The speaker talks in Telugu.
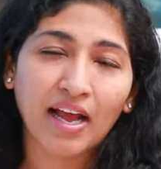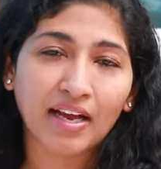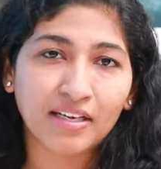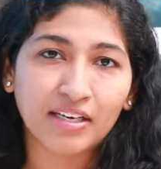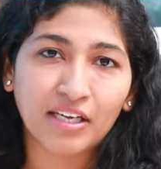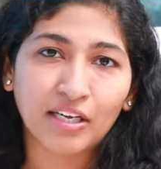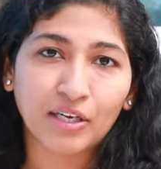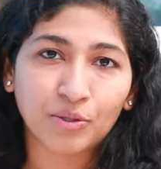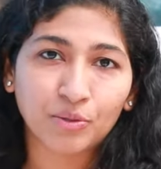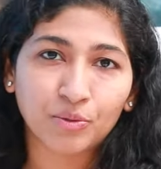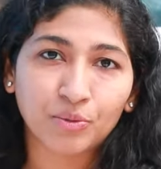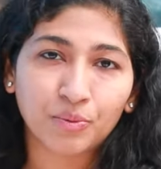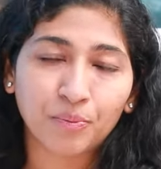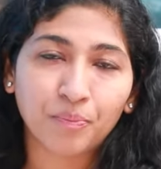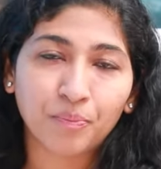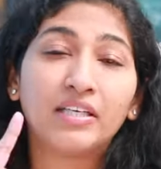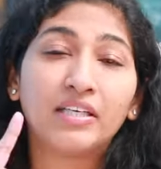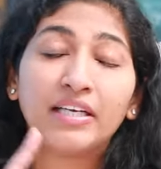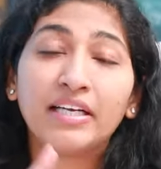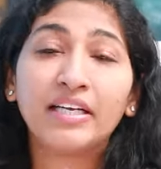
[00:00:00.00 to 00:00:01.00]
యాక్నేలు
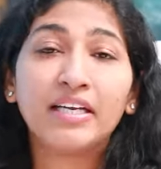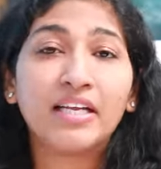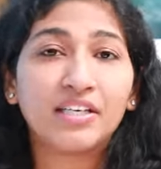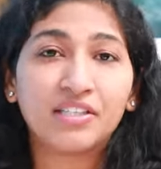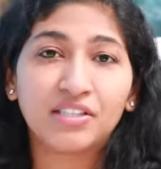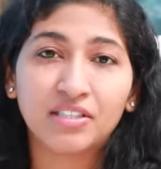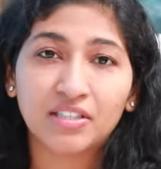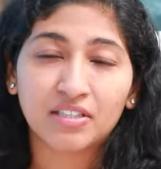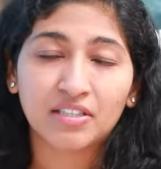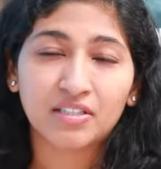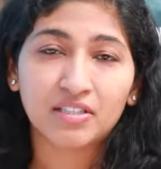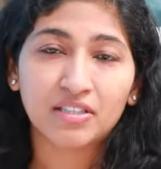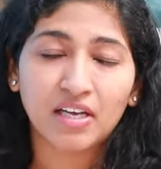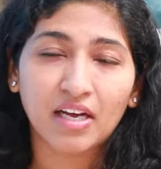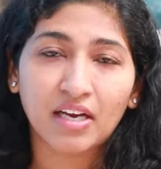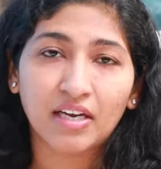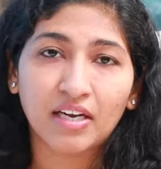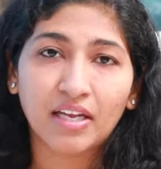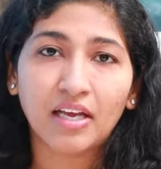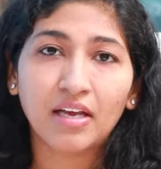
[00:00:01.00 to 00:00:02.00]
టీనేజర్స్
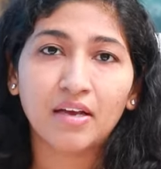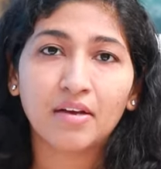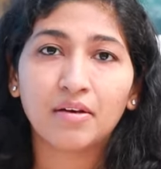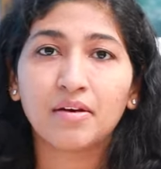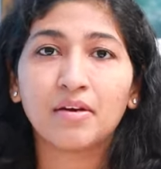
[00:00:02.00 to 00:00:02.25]
అంటే